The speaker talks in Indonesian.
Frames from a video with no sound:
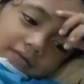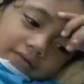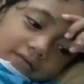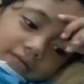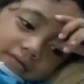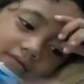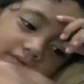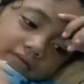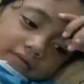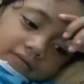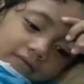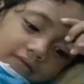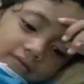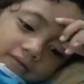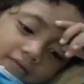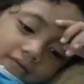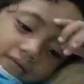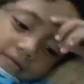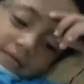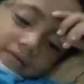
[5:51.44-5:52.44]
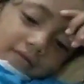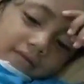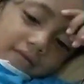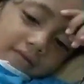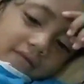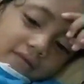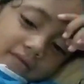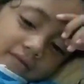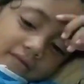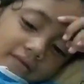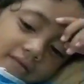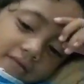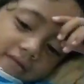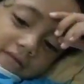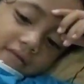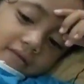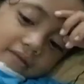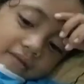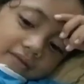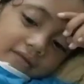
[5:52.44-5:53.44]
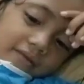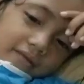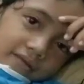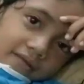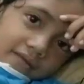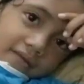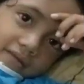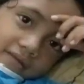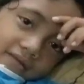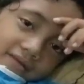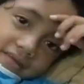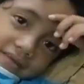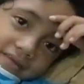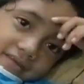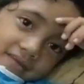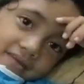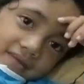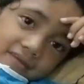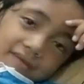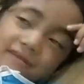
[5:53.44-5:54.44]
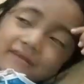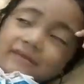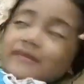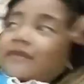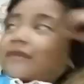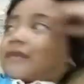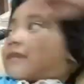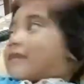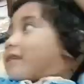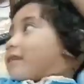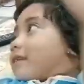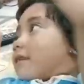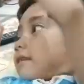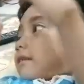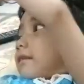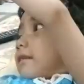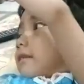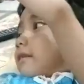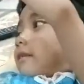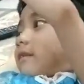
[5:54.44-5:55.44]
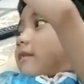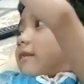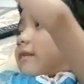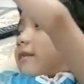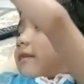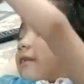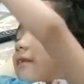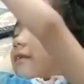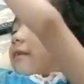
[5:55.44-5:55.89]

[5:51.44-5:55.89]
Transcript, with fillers: sakit ini ya, sakit perut ya Fatima ya kayak uh,